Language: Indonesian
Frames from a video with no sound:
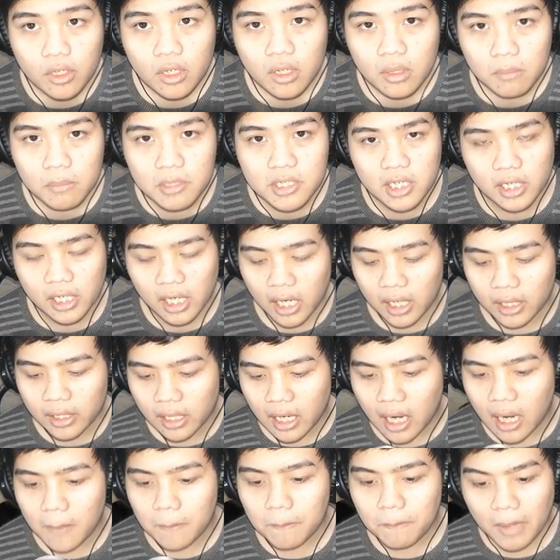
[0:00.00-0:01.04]
Bisa dengan
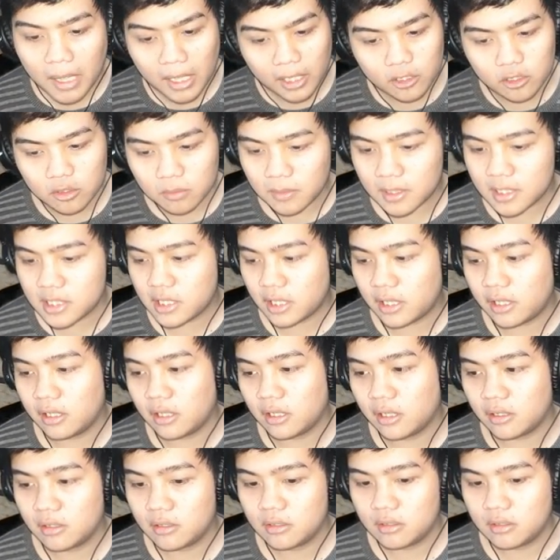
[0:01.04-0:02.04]
gampang gitu bersihin ya.